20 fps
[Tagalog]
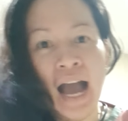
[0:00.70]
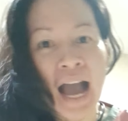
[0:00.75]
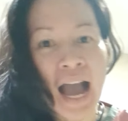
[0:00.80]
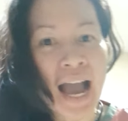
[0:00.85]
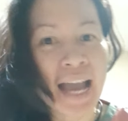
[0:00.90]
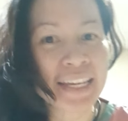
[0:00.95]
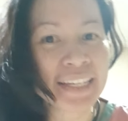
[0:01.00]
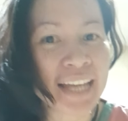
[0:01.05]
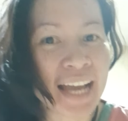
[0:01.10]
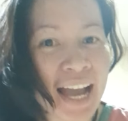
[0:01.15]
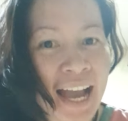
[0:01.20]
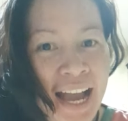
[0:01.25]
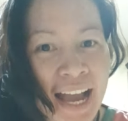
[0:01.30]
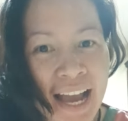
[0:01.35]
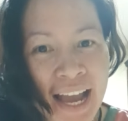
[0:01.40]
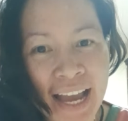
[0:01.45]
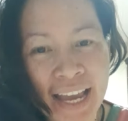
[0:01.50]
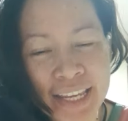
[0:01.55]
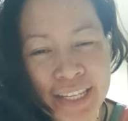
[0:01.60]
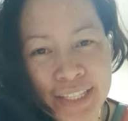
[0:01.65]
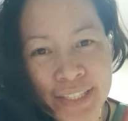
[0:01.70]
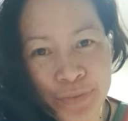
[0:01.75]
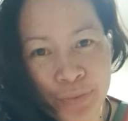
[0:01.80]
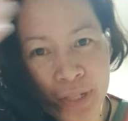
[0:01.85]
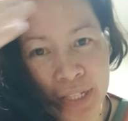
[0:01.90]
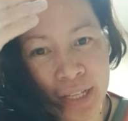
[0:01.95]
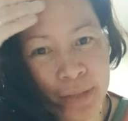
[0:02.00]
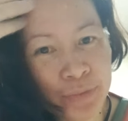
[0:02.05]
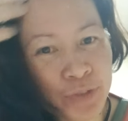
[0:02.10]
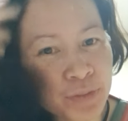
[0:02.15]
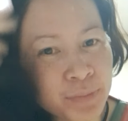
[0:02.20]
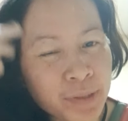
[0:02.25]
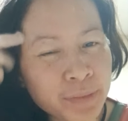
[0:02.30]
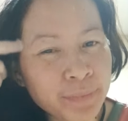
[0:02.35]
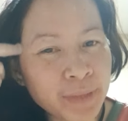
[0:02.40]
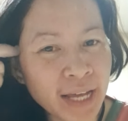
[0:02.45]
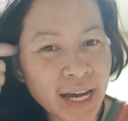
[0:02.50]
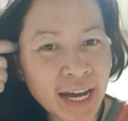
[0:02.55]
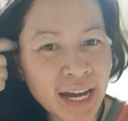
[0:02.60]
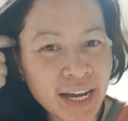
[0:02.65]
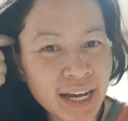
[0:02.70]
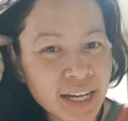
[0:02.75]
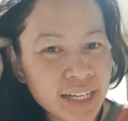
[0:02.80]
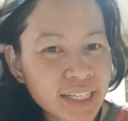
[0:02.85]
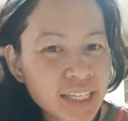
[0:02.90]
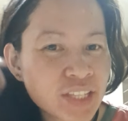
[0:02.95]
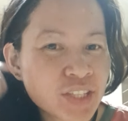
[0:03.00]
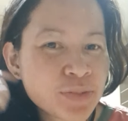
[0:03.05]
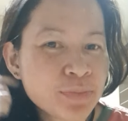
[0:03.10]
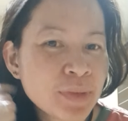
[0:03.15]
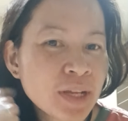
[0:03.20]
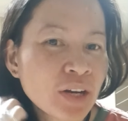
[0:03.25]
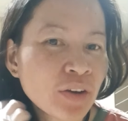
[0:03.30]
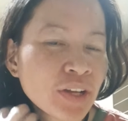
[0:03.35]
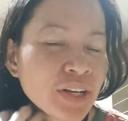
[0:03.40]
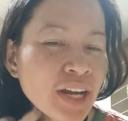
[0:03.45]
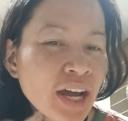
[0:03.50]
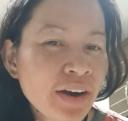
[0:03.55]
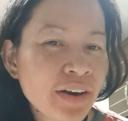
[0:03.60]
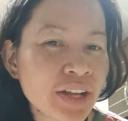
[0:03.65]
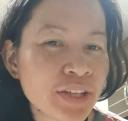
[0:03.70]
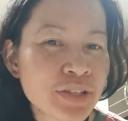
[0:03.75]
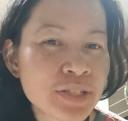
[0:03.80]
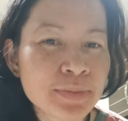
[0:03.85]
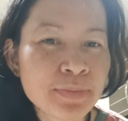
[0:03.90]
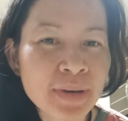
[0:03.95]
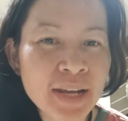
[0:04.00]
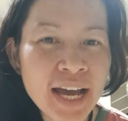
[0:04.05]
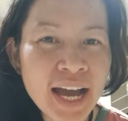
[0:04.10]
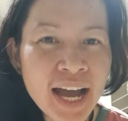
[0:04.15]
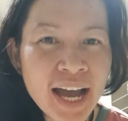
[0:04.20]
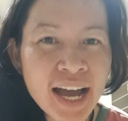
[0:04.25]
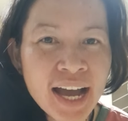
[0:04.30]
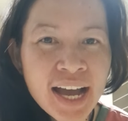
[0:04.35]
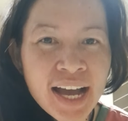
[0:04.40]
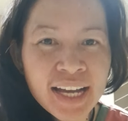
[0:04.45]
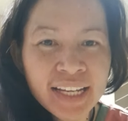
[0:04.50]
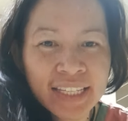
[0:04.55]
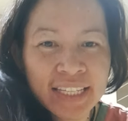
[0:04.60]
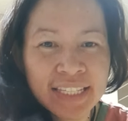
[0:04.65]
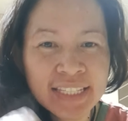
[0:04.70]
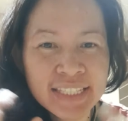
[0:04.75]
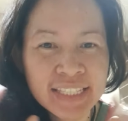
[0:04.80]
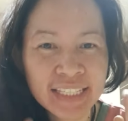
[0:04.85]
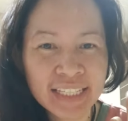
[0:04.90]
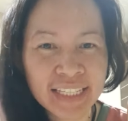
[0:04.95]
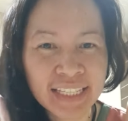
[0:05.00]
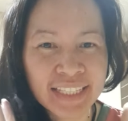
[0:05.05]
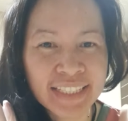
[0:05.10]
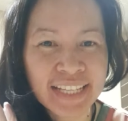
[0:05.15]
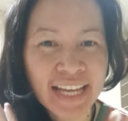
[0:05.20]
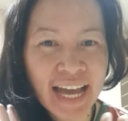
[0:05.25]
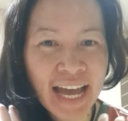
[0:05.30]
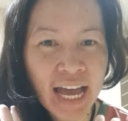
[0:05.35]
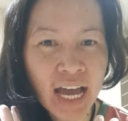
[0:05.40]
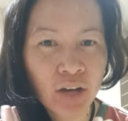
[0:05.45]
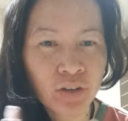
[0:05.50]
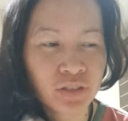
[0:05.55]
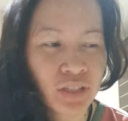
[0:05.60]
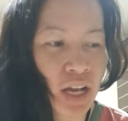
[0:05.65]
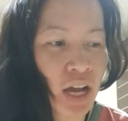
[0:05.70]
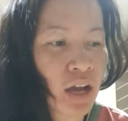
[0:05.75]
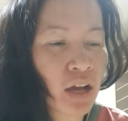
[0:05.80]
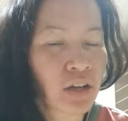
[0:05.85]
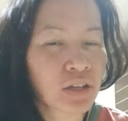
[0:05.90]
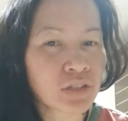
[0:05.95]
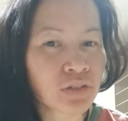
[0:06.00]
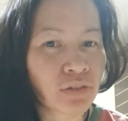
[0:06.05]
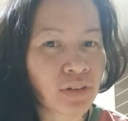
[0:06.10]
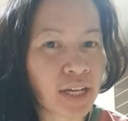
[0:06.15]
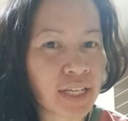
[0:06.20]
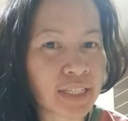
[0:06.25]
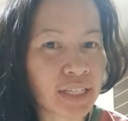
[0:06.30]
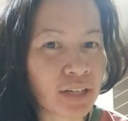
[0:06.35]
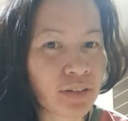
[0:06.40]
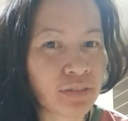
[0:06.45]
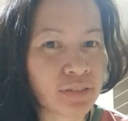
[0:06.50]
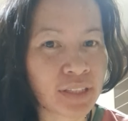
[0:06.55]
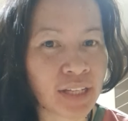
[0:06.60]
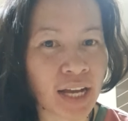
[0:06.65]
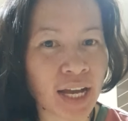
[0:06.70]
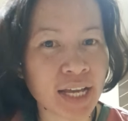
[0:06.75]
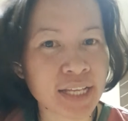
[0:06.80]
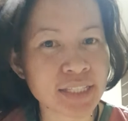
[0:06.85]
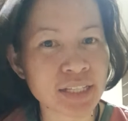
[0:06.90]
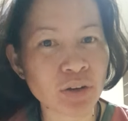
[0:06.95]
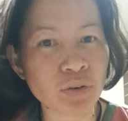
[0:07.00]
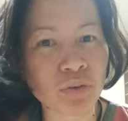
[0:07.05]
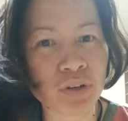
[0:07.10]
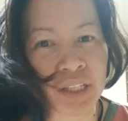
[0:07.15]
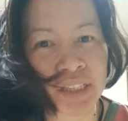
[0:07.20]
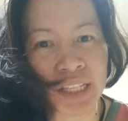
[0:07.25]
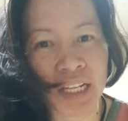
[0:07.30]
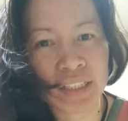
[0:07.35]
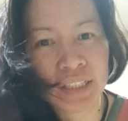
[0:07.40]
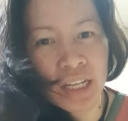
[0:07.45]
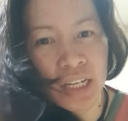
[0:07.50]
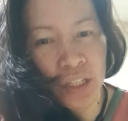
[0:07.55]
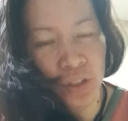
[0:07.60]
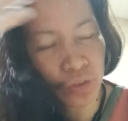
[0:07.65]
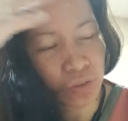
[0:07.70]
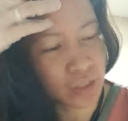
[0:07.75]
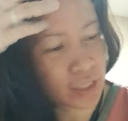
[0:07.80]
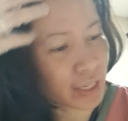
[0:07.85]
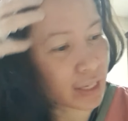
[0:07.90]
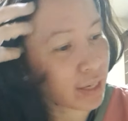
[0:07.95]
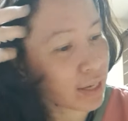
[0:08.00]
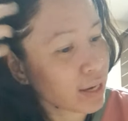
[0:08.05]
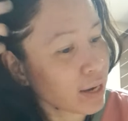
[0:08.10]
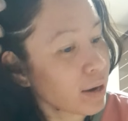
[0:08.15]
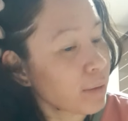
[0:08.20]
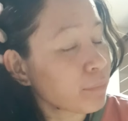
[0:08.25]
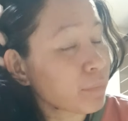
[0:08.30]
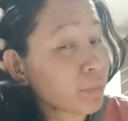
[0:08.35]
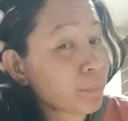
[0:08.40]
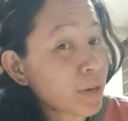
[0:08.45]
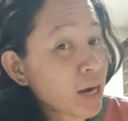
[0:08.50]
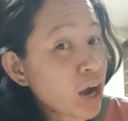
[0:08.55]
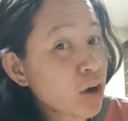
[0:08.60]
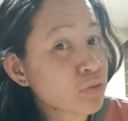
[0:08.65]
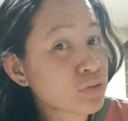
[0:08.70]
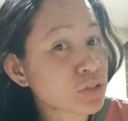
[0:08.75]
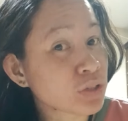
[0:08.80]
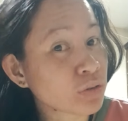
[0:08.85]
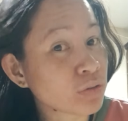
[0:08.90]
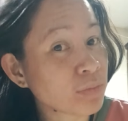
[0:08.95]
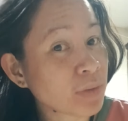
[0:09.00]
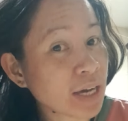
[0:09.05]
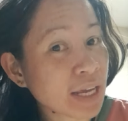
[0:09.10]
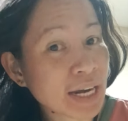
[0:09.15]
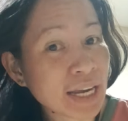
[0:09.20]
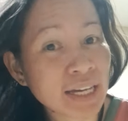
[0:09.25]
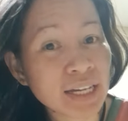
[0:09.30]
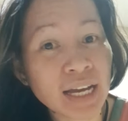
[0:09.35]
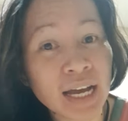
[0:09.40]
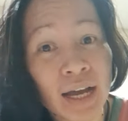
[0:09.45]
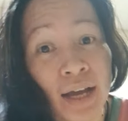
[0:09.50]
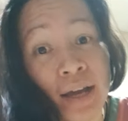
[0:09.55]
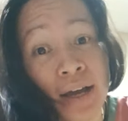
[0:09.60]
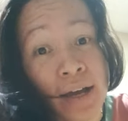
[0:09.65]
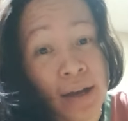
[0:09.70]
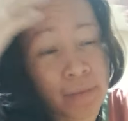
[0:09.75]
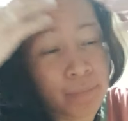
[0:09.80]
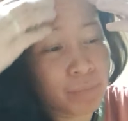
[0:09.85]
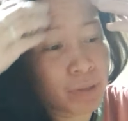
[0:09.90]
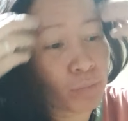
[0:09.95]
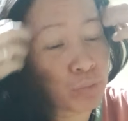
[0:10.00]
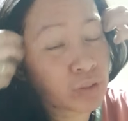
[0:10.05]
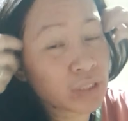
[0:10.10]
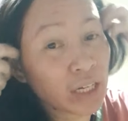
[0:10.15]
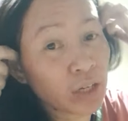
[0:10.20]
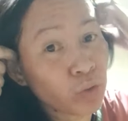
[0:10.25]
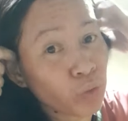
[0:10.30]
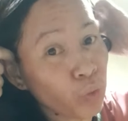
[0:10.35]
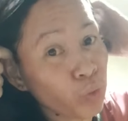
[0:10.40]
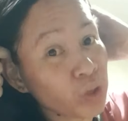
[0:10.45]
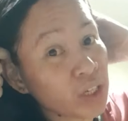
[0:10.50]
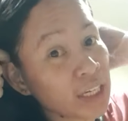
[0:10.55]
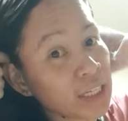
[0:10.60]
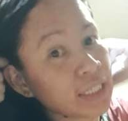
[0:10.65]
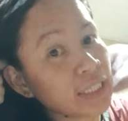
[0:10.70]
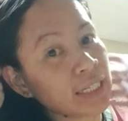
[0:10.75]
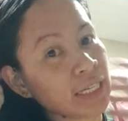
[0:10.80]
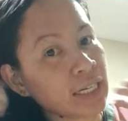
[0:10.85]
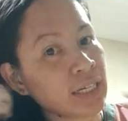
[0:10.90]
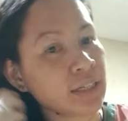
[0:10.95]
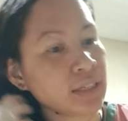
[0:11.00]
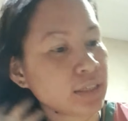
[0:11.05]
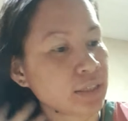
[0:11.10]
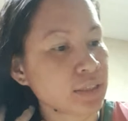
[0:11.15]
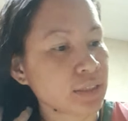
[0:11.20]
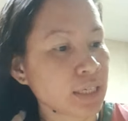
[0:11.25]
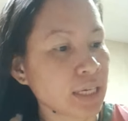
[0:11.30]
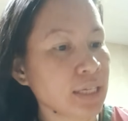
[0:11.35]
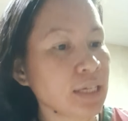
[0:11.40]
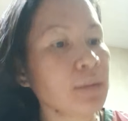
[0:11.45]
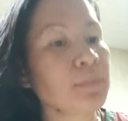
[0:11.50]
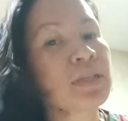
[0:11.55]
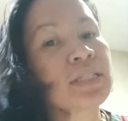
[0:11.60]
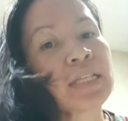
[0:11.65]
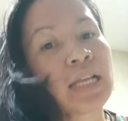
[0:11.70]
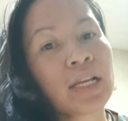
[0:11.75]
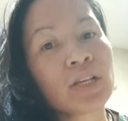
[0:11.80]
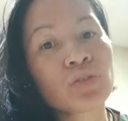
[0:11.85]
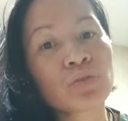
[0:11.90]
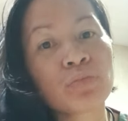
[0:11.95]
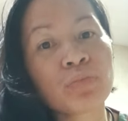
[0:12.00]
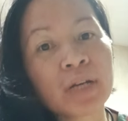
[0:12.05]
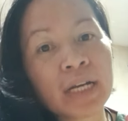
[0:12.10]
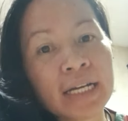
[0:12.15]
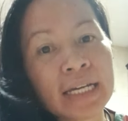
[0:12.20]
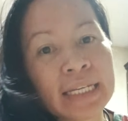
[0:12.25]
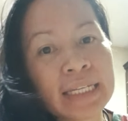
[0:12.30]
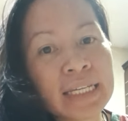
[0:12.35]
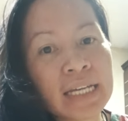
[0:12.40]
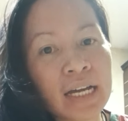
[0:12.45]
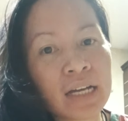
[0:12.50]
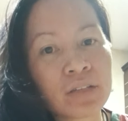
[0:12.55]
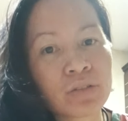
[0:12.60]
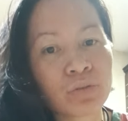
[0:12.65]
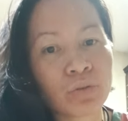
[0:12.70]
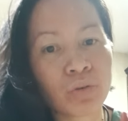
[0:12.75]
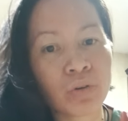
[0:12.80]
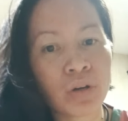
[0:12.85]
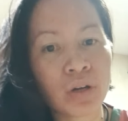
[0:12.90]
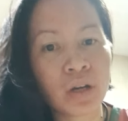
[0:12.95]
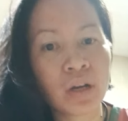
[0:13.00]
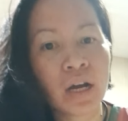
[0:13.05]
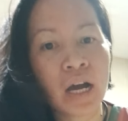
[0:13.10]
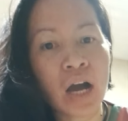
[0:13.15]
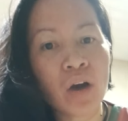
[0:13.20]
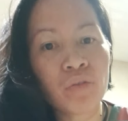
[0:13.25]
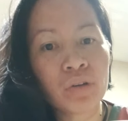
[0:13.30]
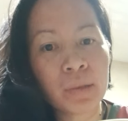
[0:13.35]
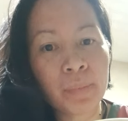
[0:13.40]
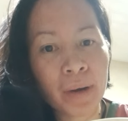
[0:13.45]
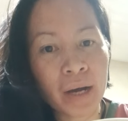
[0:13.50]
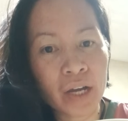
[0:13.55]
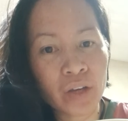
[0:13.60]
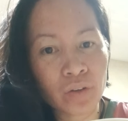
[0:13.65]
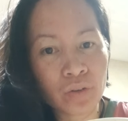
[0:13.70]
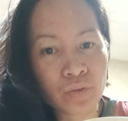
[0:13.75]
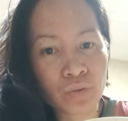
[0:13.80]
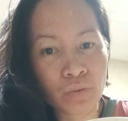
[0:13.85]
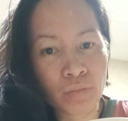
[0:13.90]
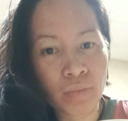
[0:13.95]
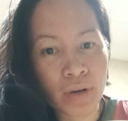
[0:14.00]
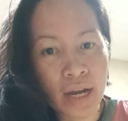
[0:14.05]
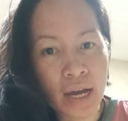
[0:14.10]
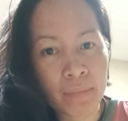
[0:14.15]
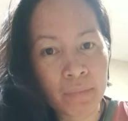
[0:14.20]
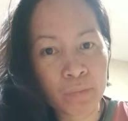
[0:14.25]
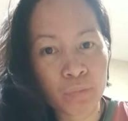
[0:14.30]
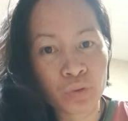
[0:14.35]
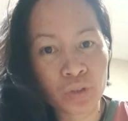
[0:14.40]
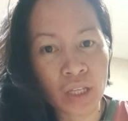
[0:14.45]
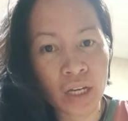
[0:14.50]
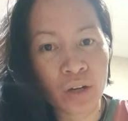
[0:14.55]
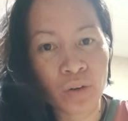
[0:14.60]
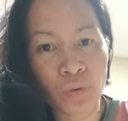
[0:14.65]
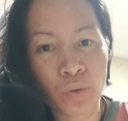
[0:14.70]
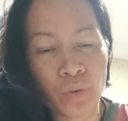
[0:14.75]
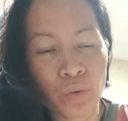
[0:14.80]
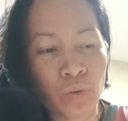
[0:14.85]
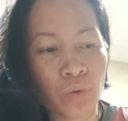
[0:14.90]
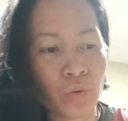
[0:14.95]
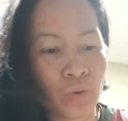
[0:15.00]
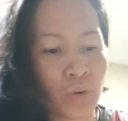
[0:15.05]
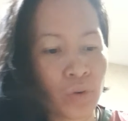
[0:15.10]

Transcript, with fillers: Hi guys! Welcome to my vlog. It's me, Reda Aranyos Vlog is in the house. So guys, karon guys, ako ning dadalion kay mapakanggo sa kong mga laga. Magbutang ko og hina. Kay naman sila sobra ganiha. So, akong gipangayon sobra. Magbutang ko.